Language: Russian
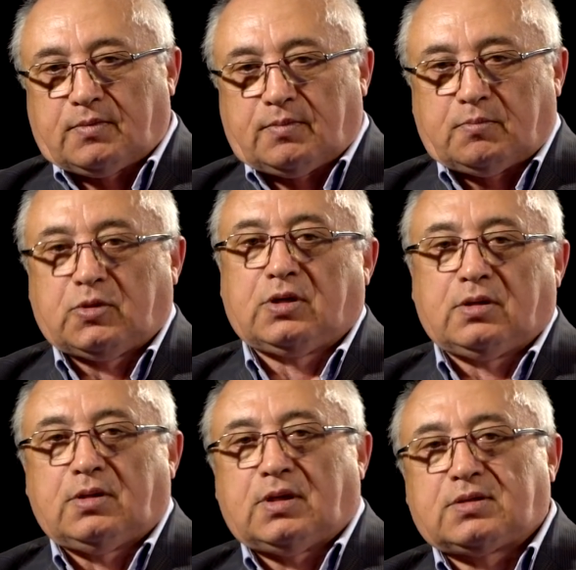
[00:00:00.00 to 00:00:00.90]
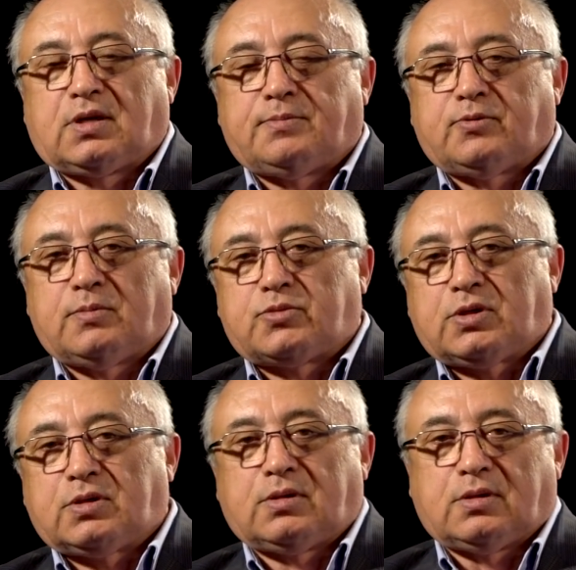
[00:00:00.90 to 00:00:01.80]
мы не раскапываем
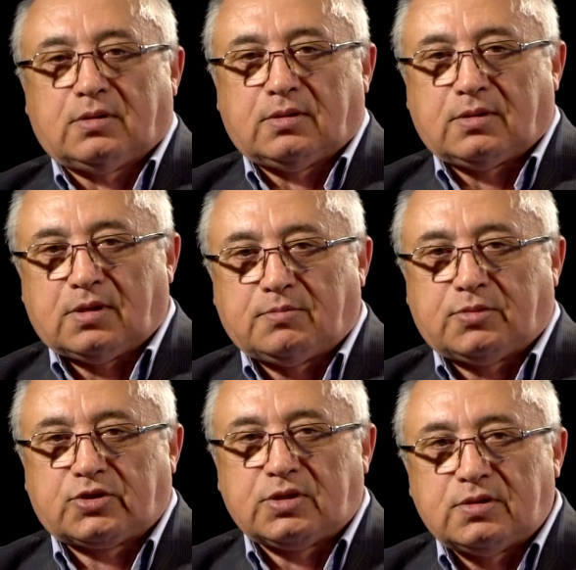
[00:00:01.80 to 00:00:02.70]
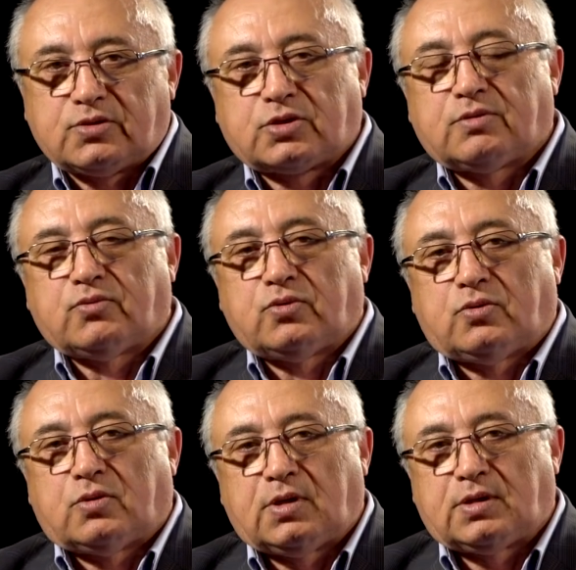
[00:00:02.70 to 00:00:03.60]
же их э, как бы жизнь
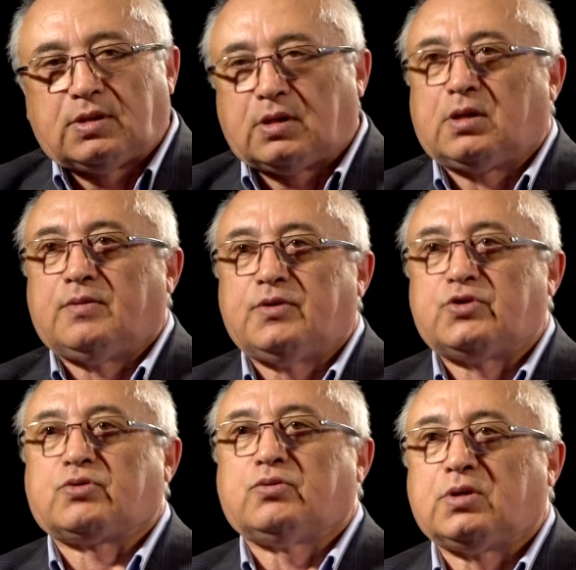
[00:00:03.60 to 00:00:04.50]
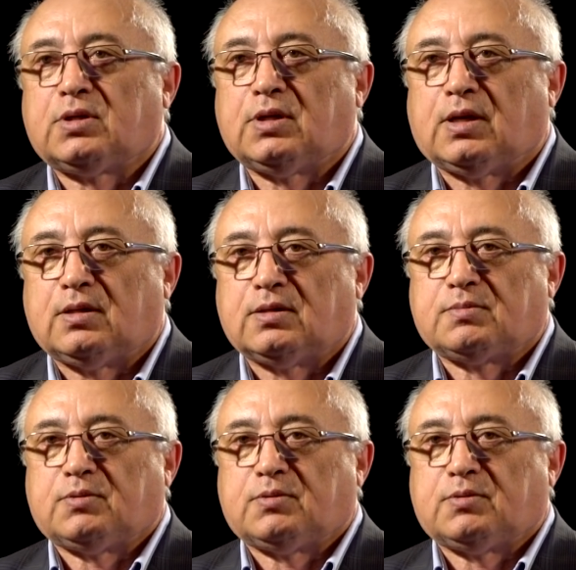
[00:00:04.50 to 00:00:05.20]
живую, этнографическую, их реальность.